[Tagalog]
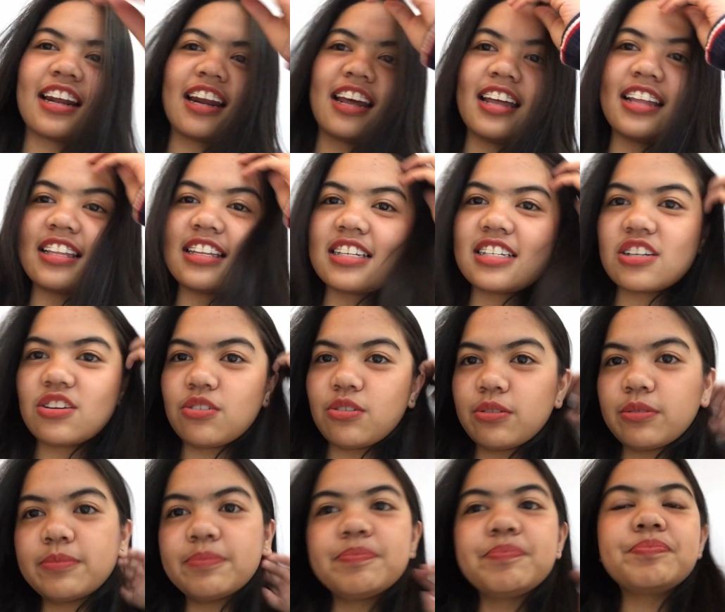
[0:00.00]
thread. So,
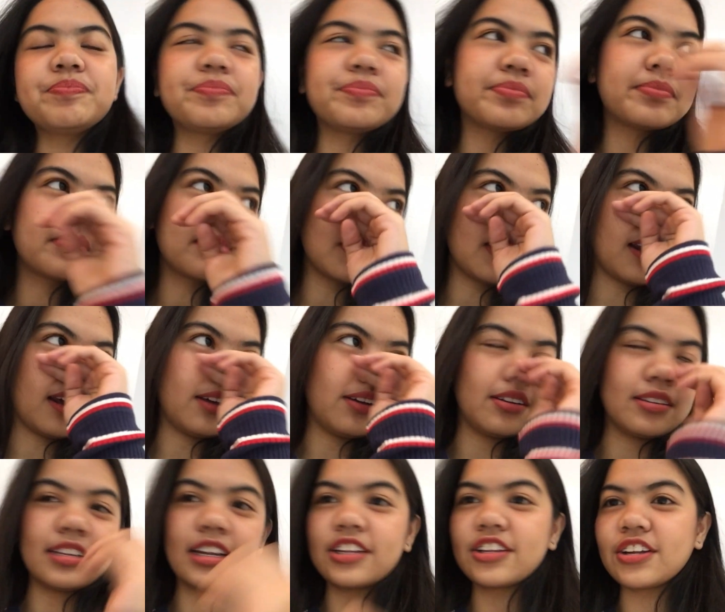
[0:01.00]
ayun,
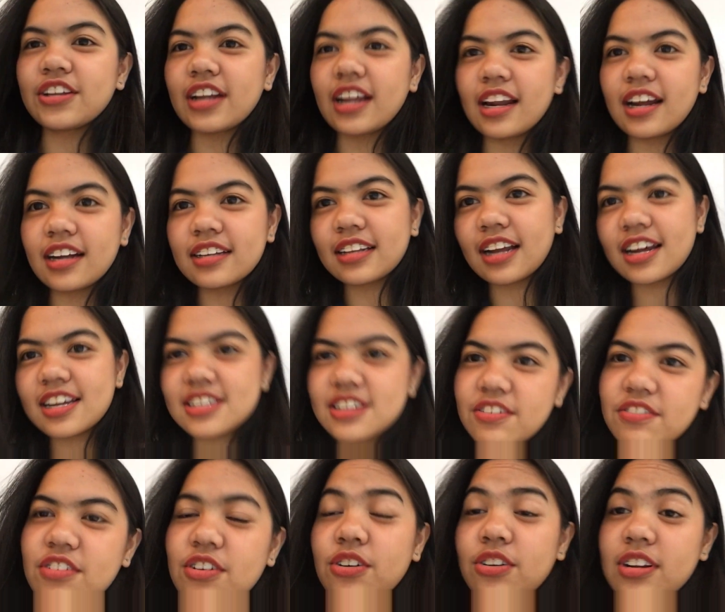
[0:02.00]
dito na lang tayo sa
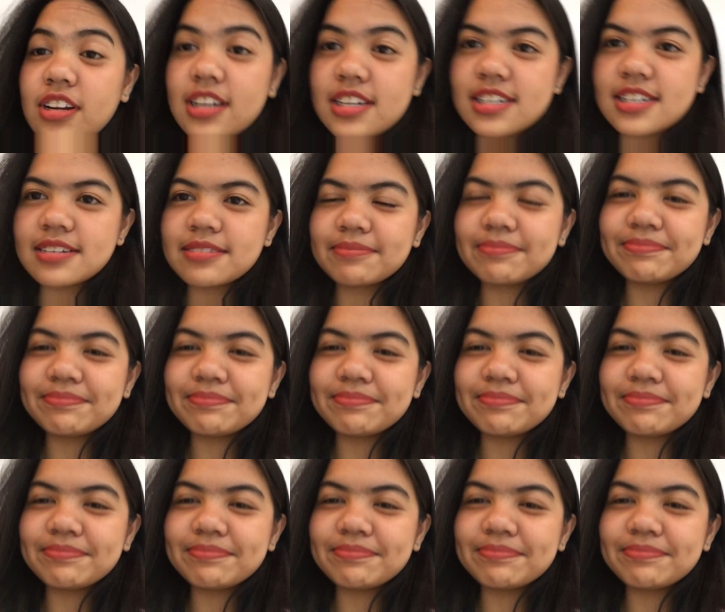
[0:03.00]
flawless.